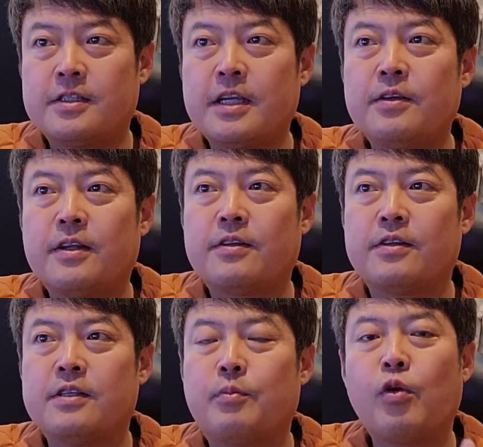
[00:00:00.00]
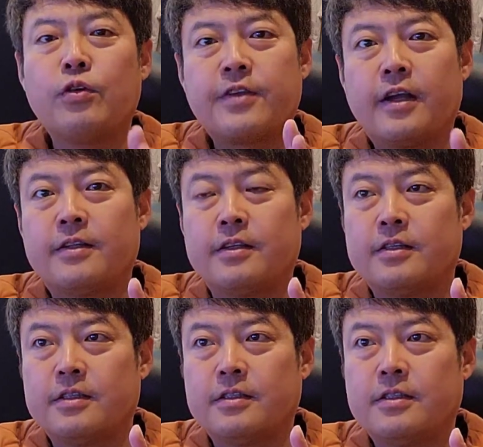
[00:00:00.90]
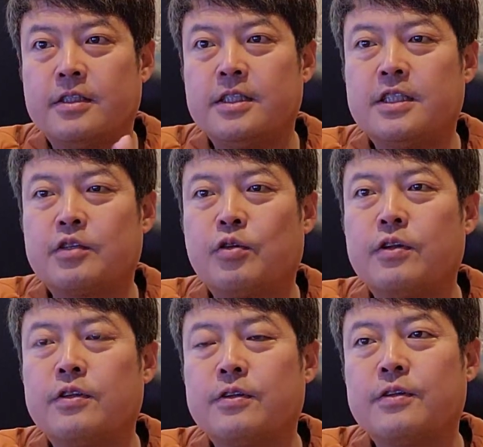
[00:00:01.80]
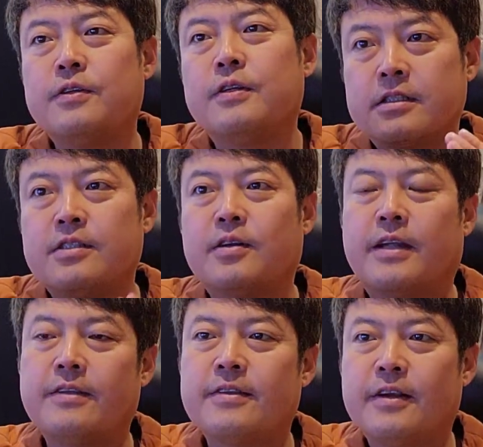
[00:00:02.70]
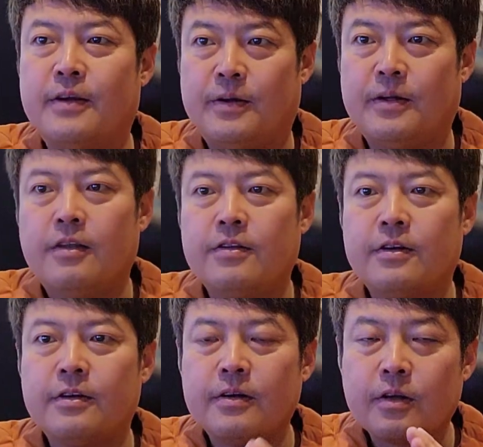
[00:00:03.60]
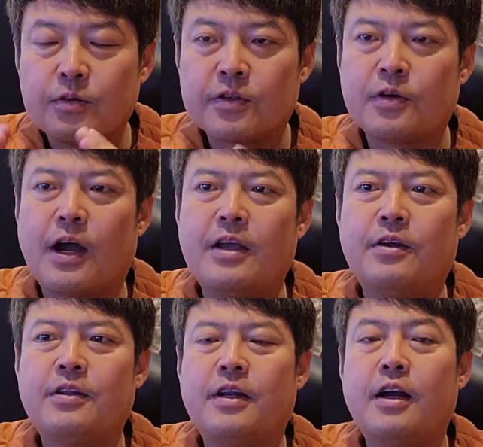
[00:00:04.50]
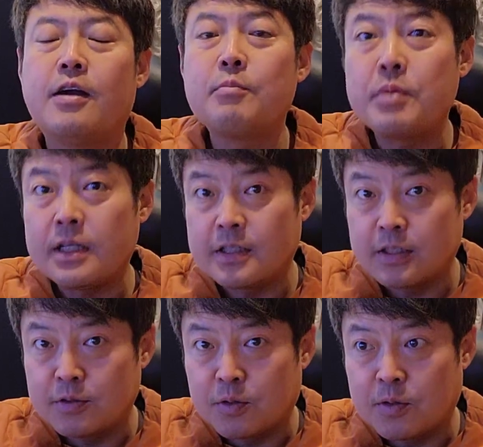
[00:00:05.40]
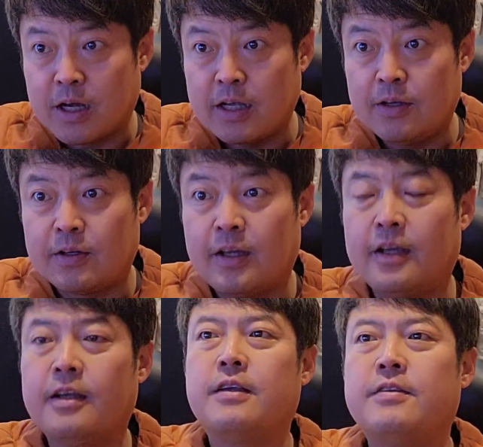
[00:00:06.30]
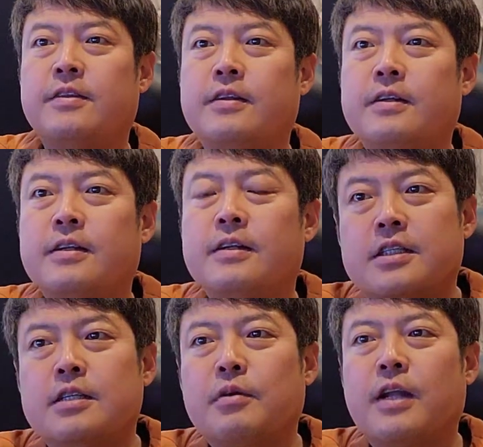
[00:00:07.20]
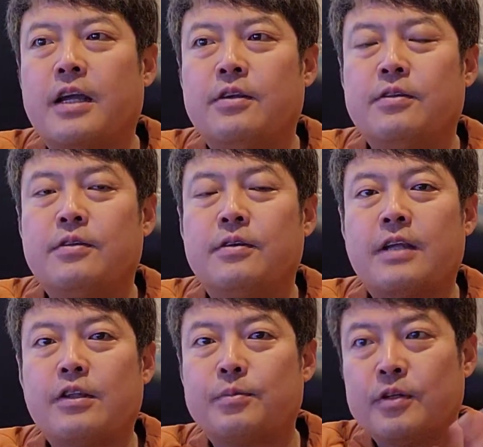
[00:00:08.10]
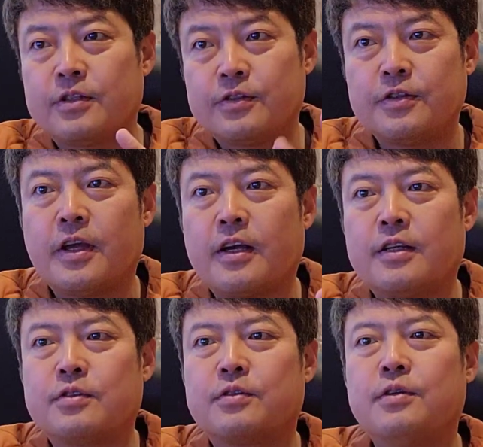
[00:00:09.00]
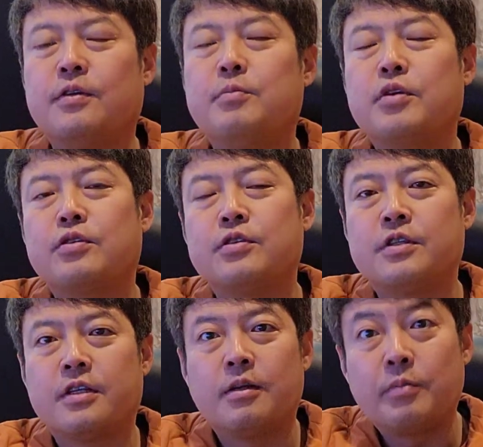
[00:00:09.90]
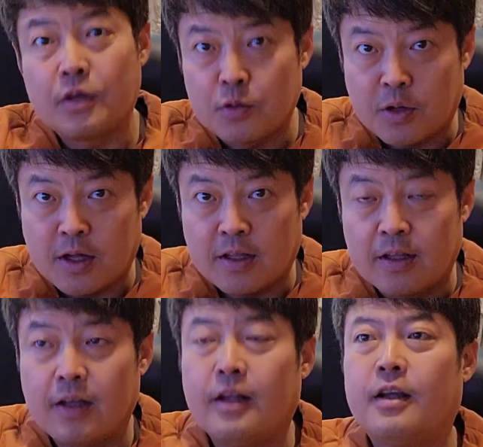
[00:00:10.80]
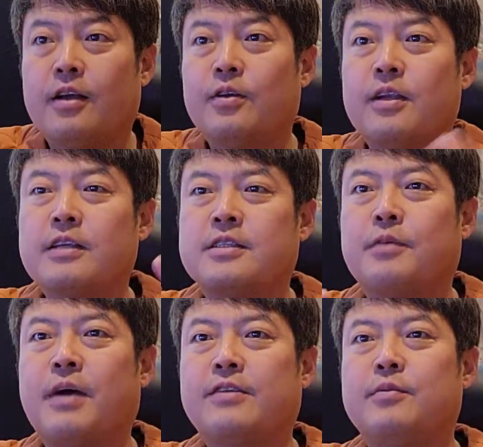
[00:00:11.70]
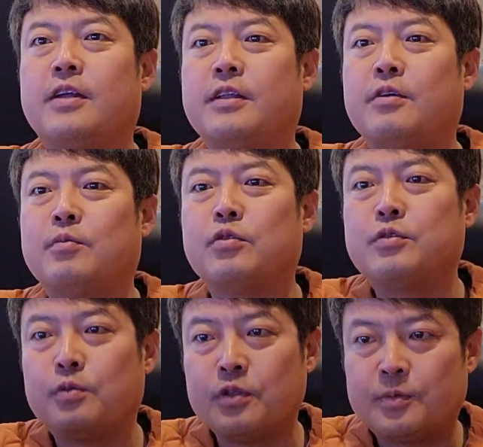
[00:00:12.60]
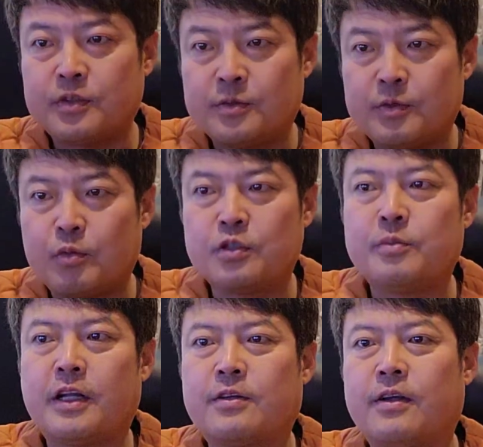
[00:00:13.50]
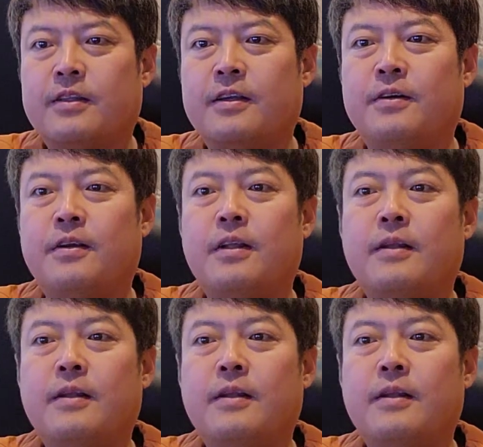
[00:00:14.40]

채널에서 이제 포어 사이트 GC 쿼드로 측정을 했어요. 그래서 코스트코 아이언이랑 P790 아이언의 테스트를 7번 아이언으로 5번씩 스윙해가지고 평균치를 비교한 이걸 제가 봤습니다. 내용 보시고 싶으시면 보시면 될 것 같아요.